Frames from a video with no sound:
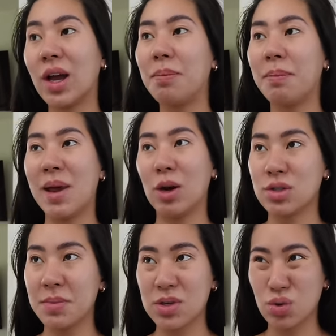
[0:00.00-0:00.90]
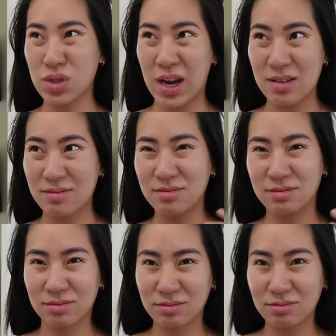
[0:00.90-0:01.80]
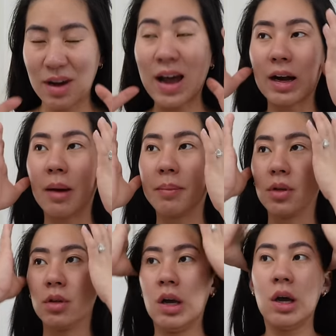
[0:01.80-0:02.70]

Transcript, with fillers: que el pelo se me ensucia más rápido.